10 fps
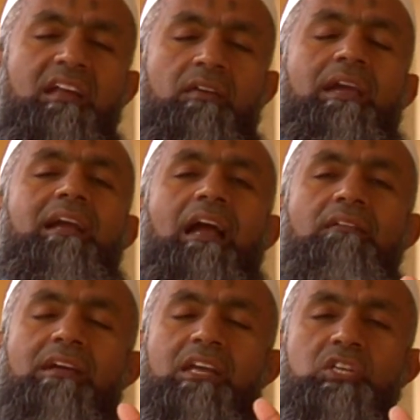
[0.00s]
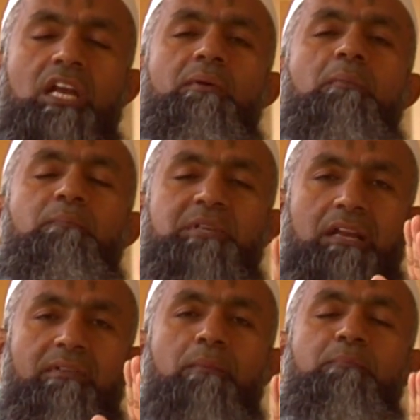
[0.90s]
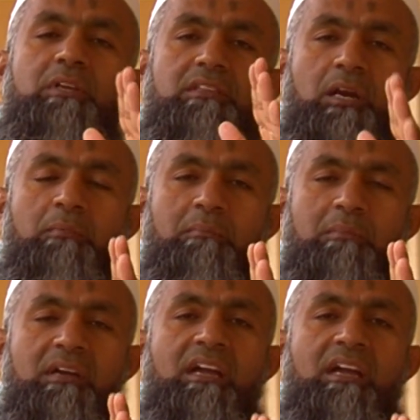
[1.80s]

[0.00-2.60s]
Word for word: எனவே கல்விக்கு செலவ செலவழிப்பது தர்மம்